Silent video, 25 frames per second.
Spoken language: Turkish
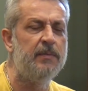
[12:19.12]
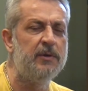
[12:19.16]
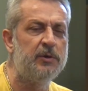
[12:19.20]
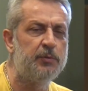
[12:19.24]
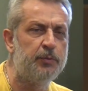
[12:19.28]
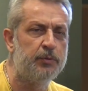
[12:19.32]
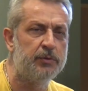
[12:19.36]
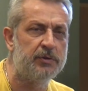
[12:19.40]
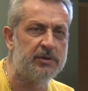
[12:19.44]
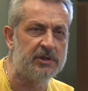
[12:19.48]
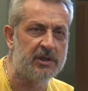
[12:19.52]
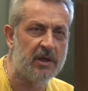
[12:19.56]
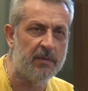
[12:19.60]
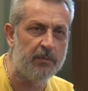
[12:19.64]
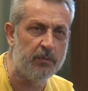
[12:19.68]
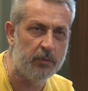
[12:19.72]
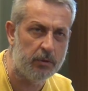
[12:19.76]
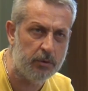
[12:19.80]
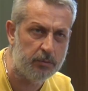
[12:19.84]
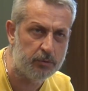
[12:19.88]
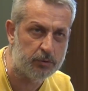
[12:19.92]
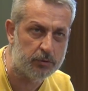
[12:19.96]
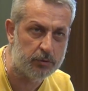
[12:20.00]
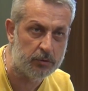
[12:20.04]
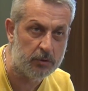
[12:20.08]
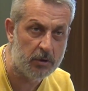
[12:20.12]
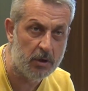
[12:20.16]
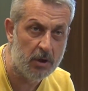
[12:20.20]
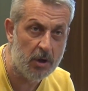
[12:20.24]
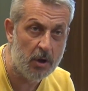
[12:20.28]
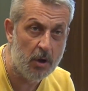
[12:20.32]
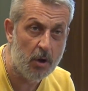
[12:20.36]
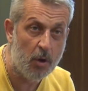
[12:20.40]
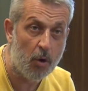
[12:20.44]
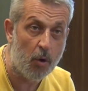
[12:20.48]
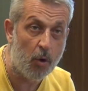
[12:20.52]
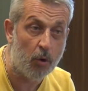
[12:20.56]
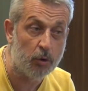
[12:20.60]
hiç bu sistem biliyor musun?
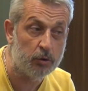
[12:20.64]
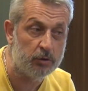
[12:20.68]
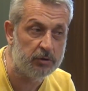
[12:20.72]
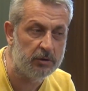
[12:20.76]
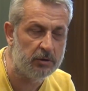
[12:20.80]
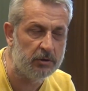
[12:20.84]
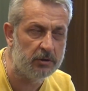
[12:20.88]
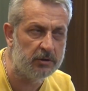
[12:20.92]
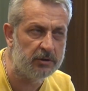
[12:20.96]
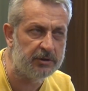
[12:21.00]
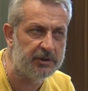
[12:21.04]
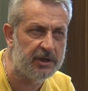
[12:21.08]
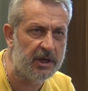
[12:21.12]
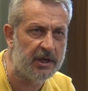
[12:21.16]
O, e,